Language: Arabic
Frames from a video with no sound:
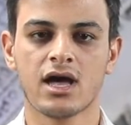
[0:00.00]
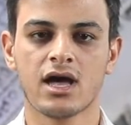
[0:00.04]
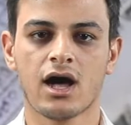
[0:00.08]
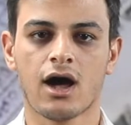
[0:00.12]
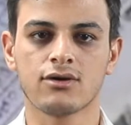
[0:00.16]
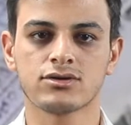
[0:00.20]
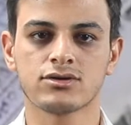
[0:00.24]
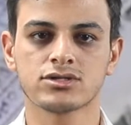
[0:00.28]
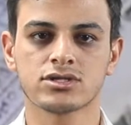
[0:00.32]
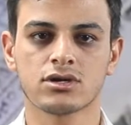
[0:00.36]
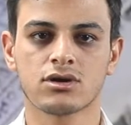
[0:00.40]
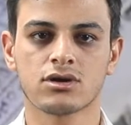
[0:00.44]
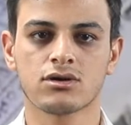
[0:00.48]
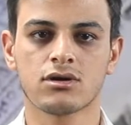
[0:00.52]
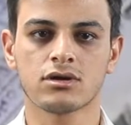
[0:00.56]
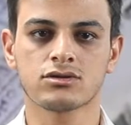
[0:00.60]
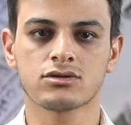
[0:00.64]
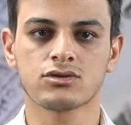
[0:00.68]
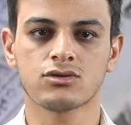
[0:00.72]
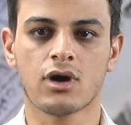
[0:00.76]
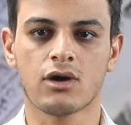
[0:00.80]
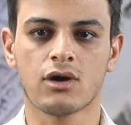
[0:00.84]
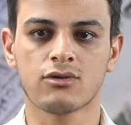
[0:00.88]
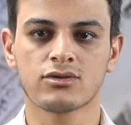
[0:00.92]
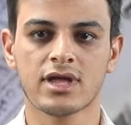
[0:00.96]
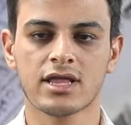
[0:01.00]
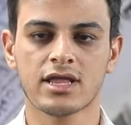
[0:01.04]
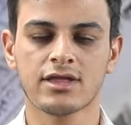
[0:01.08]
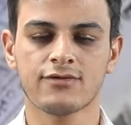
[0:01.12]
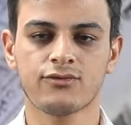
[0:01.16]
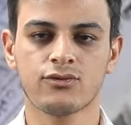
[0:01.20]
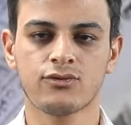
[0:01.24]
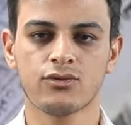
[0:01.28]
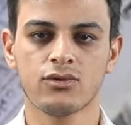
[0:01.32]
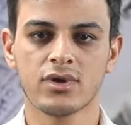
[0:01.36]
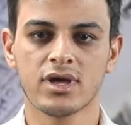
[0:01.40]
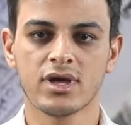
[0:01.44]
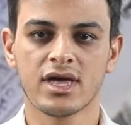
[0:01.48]
أو سرقته أو
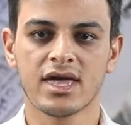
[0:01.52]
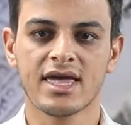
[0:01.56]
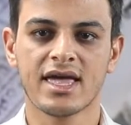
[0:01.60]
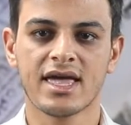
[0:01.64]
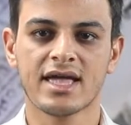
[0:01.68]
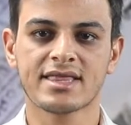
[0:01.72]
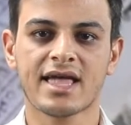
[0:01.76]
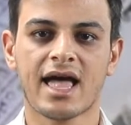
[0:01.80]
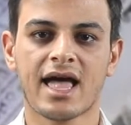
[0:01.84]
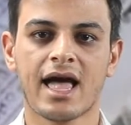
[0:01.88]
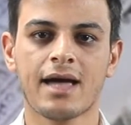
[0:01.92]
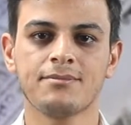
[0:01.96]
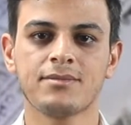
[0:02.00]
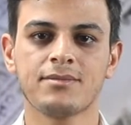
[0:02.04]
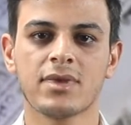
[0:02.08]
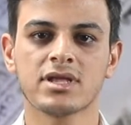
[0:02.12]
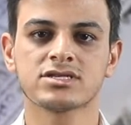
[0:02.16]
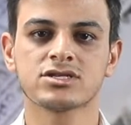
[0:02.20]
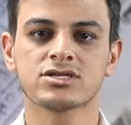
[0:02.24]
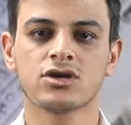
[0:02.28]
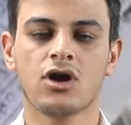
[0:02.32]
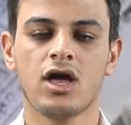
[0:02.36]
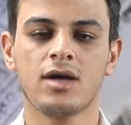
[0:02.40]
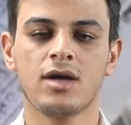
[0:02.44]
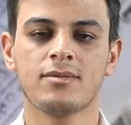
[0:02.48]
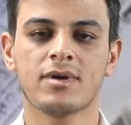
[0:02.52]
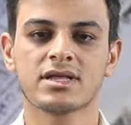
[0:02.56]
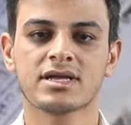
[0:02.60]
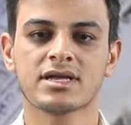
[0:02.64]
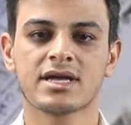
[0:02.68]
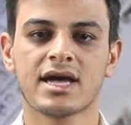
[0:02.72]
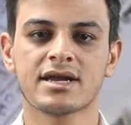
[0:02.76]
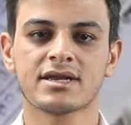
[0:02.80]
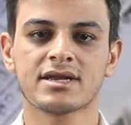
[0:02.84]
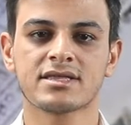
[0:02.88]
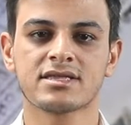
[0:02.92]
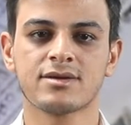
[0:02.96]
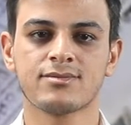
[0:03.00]
تلفه يتحمل صاحب
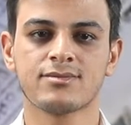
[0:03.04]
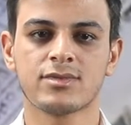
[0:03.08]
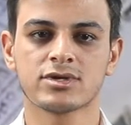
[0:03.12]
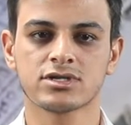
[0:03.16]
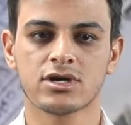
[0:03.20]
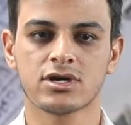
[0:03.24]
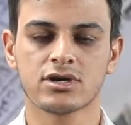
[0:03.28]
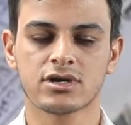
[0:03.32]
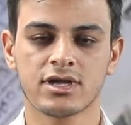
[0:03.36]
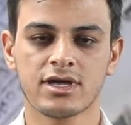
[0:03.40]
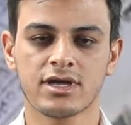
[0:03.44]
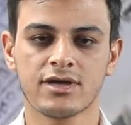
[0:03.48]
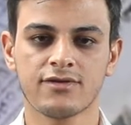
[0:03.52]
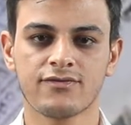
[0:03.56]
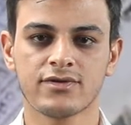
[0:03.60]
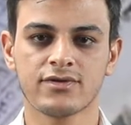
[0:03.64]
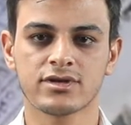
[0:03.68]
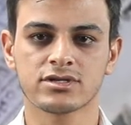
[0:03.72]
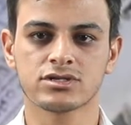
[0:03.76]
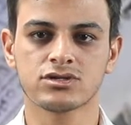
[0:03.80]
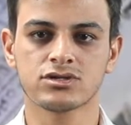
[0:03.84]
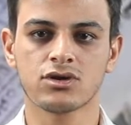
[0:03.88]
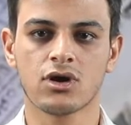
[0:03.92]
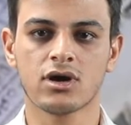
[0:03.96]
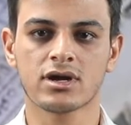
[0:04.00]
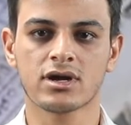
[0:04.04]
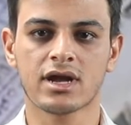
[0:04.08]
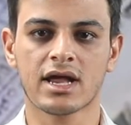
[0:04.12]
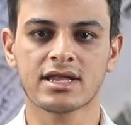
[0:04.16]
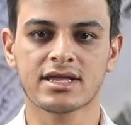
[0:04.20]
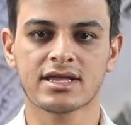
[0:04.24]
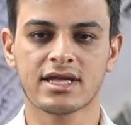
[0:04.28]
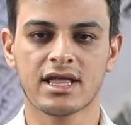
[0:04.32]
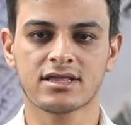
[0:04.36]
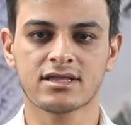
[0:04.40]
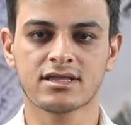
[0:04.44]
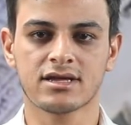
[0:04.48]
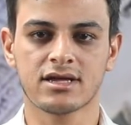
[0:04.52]
الكارت مصاريف إصدار
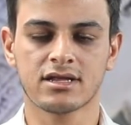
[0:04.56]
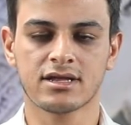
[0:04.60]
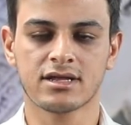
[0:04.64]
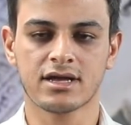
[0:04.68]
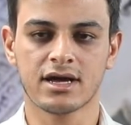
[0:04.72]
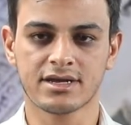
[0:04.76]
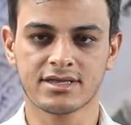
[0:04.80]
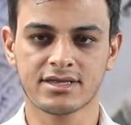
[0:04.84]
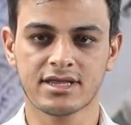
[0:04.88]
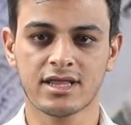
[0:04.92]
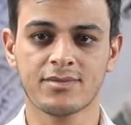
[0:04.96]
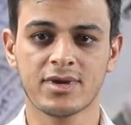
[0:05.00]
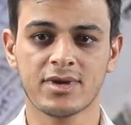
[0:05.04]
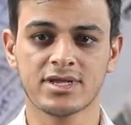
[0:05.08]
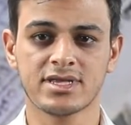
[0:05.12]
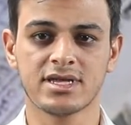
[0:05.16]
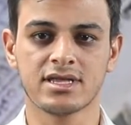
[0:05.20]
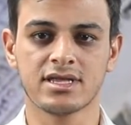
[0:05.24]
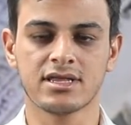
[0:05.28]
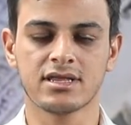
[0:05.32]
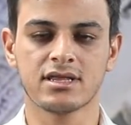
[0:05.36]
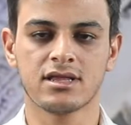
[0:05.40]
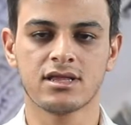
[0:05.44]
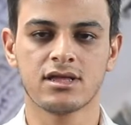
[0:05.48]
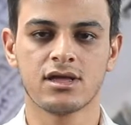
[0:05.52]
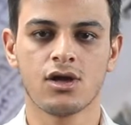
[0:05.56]
الكارت البديل